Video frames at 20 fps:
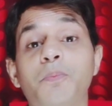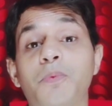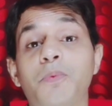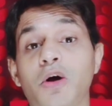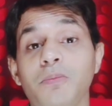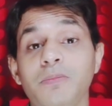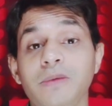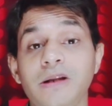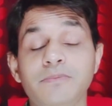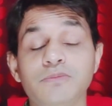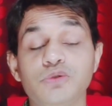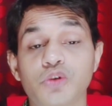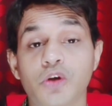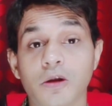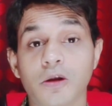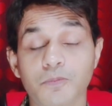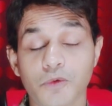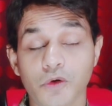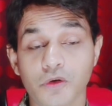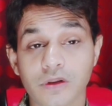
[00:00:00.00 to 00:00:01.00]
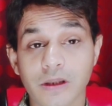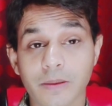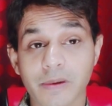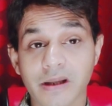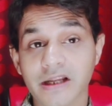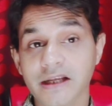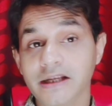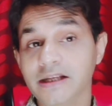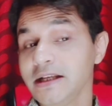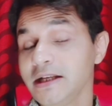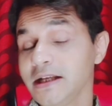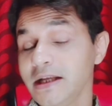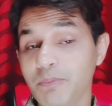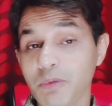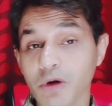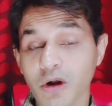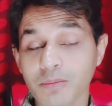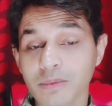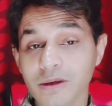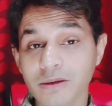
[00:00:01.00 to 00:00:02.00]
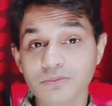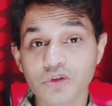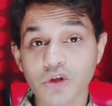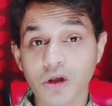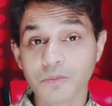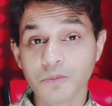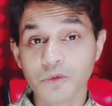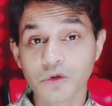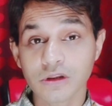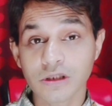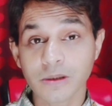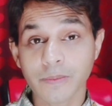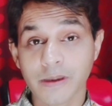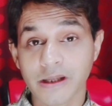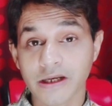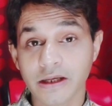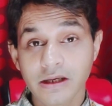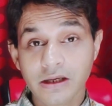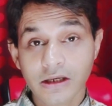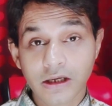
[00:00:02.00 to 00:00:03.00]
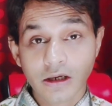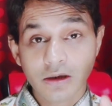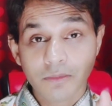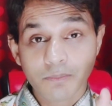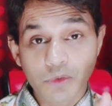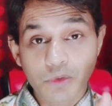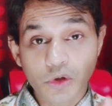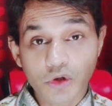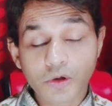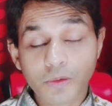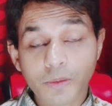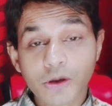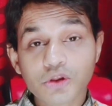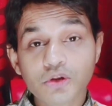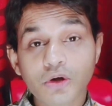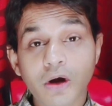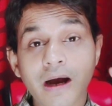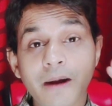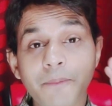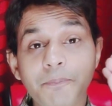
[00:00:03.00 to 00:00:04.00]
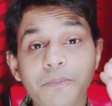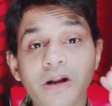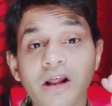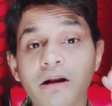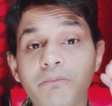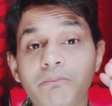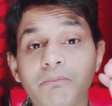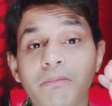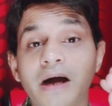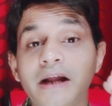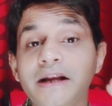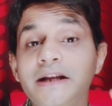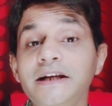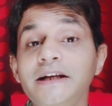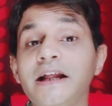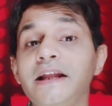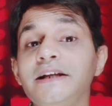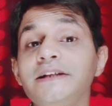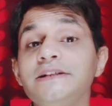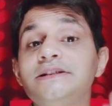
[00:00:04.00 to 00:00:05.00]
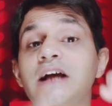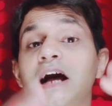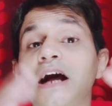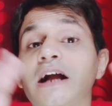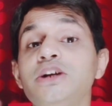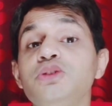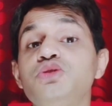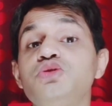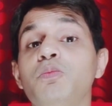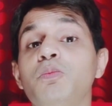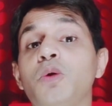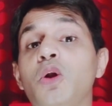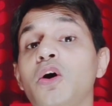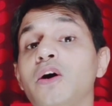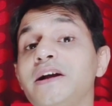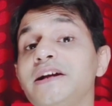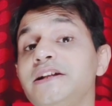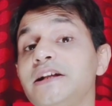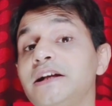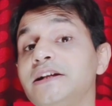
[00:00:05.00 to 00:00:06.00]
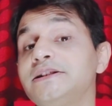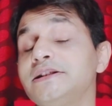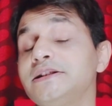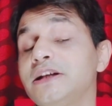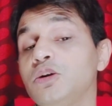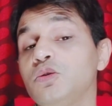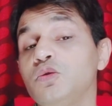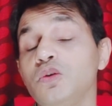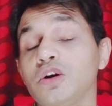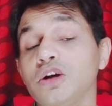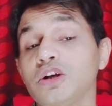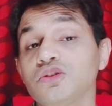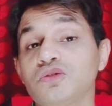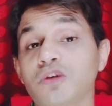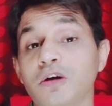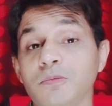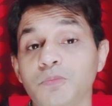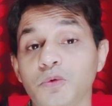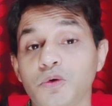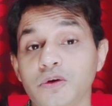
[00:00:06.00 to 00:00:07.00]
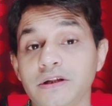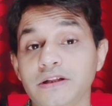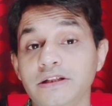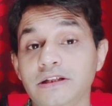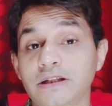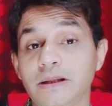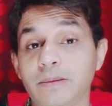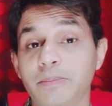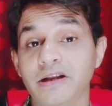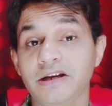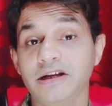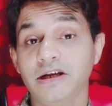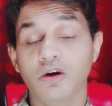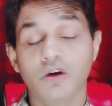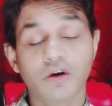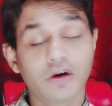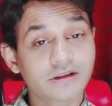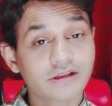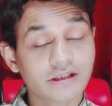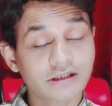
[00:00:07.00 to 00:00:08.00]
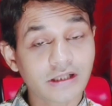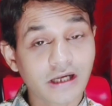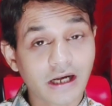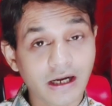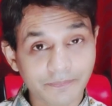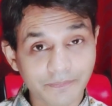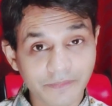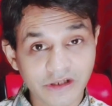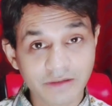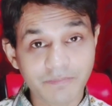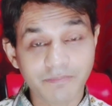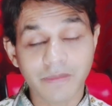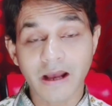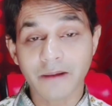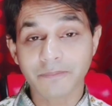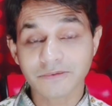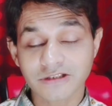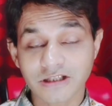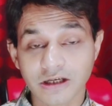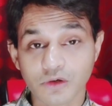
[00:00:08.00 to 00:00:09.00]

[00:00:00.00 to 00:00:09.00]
প্রবলেম সলভ করতে পারে কী কী প্রবলেম সলভ করতে পারে প্রথমত আপনার মানিটারি যা কিছু ব্লকেজ আছে সেগুলোকে সলভ করে দিতে পারে অর্থাৎ আপনি ব্যবসা